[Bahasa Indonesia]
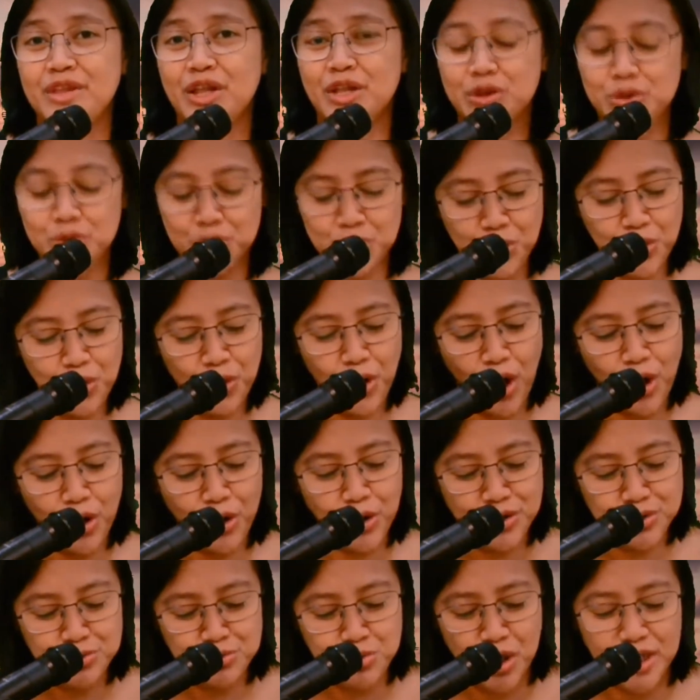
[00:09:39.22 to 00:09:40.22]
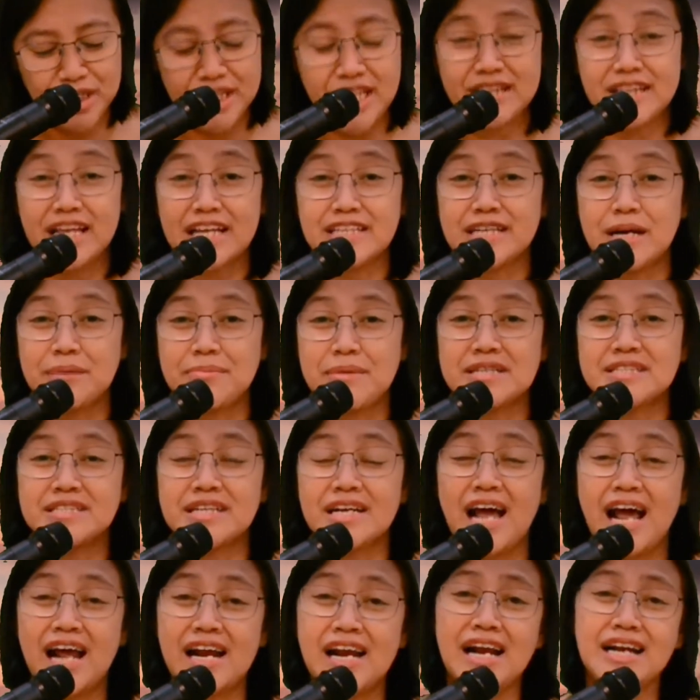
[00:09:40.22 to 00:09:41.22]
Tentu kalau buat kita zaman
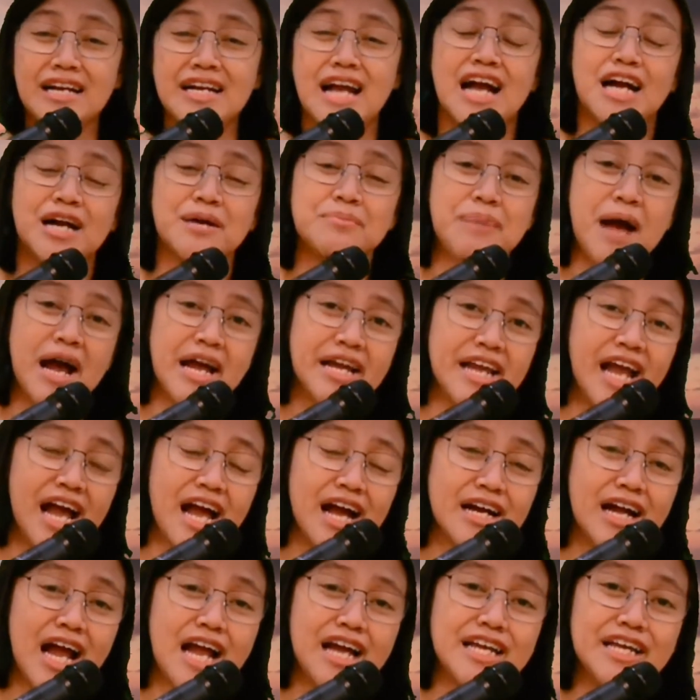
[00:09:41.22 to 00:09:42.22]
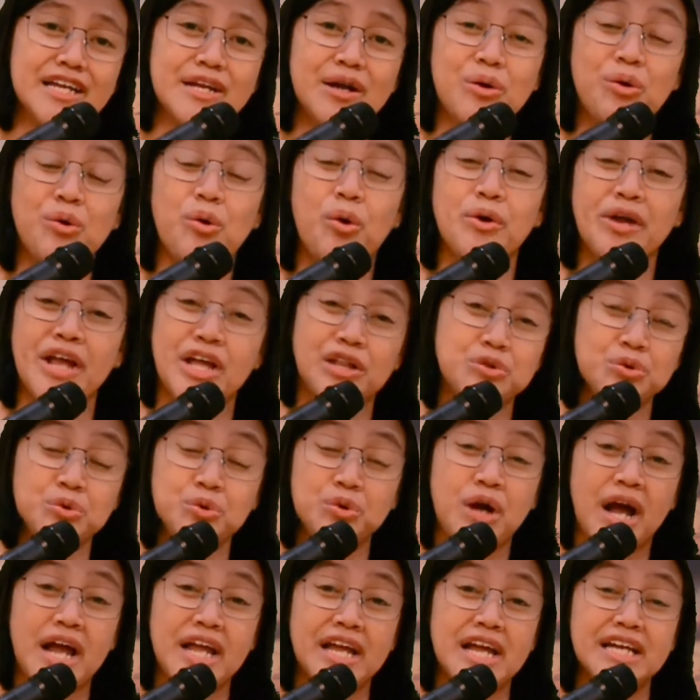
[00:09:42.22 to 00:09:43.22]
sekarang nggak kebayang kaki yang goya
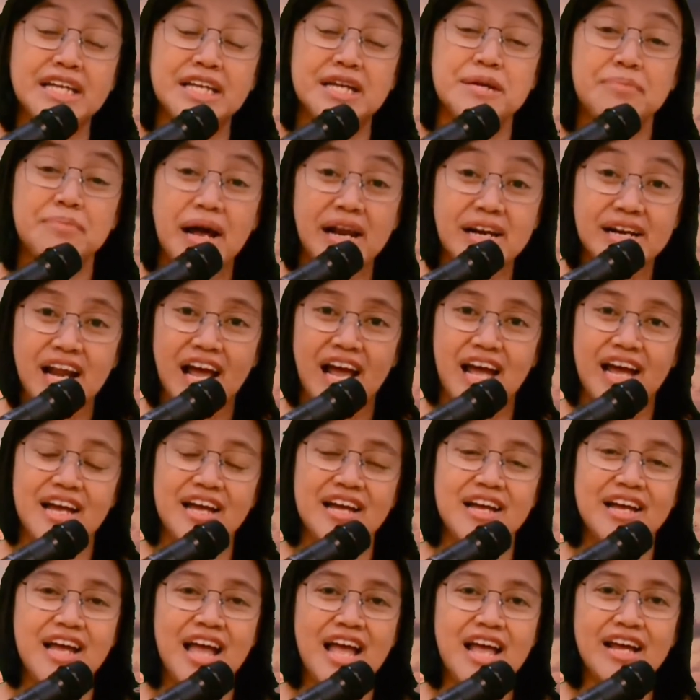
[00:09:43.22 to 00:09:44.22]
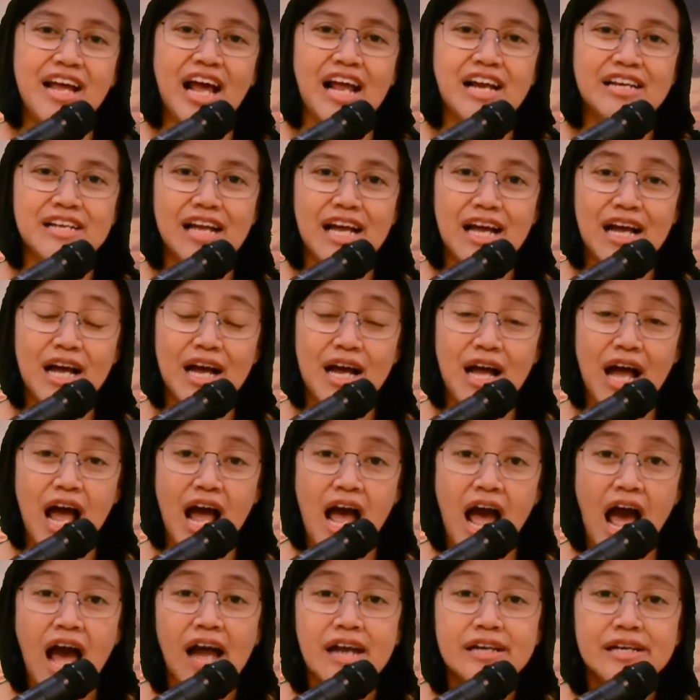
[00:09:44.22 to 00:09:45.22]
tuh kayak gimana. Karena
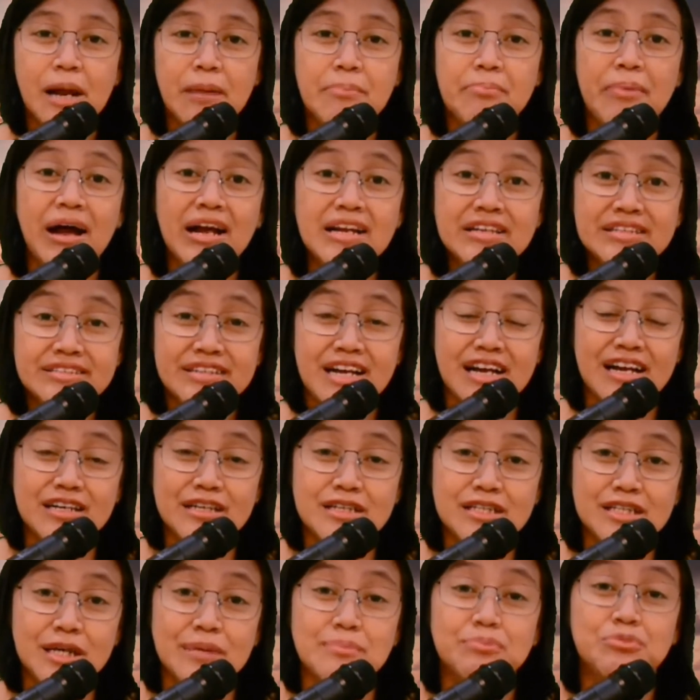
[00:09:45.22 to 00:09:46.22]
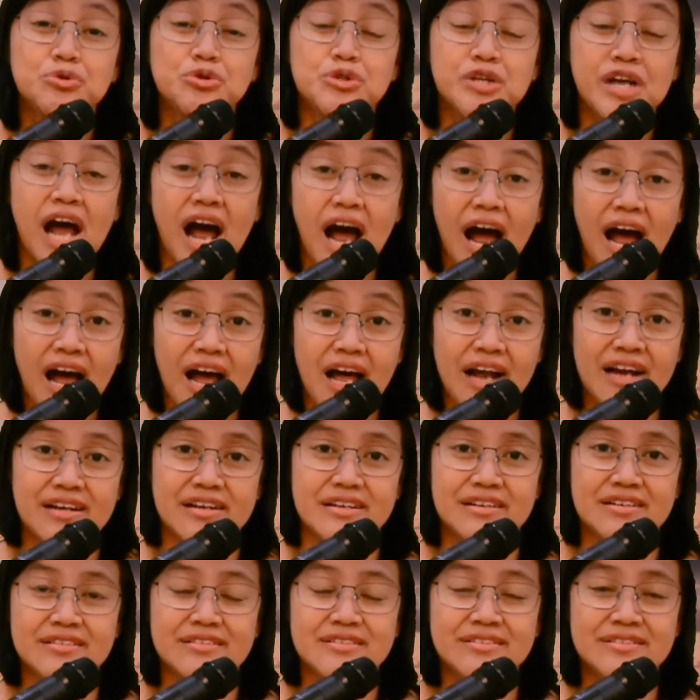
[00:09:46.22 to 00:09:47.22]
ada banyak kemudahan.